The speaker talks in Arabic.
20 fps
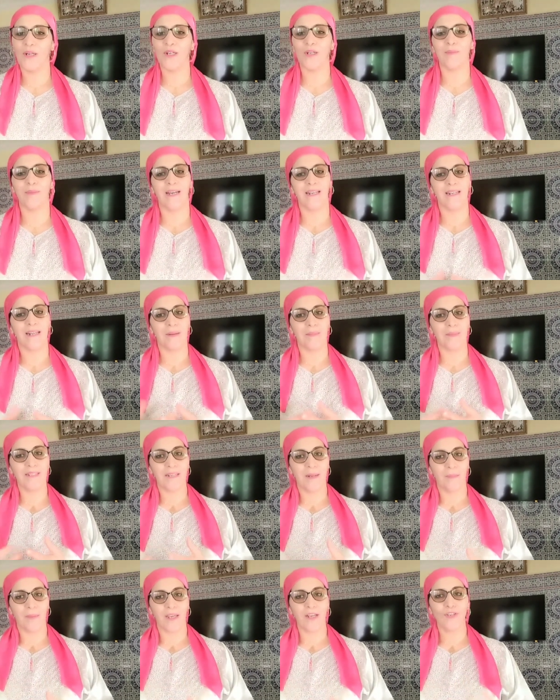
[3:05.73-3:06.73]
لكم انا راه ما
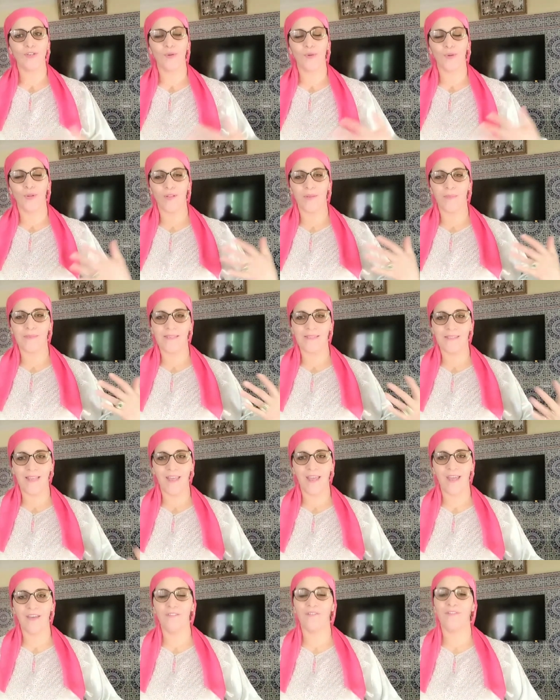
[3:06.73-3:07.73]
تنبغيش نغلط
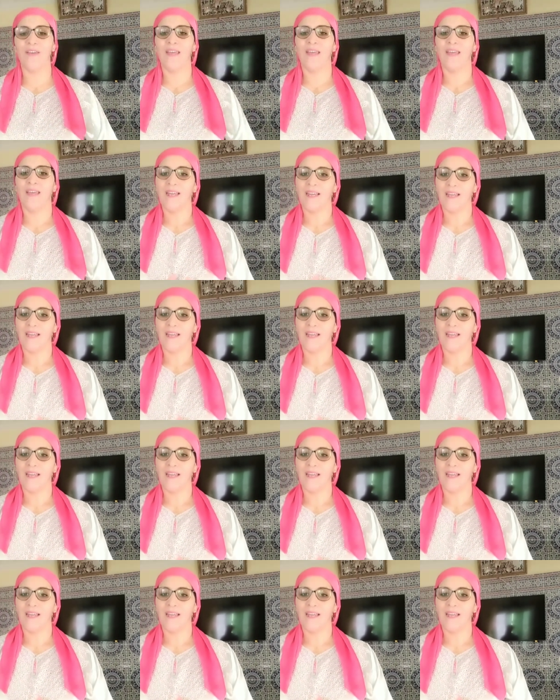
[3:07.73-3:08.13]
بزاف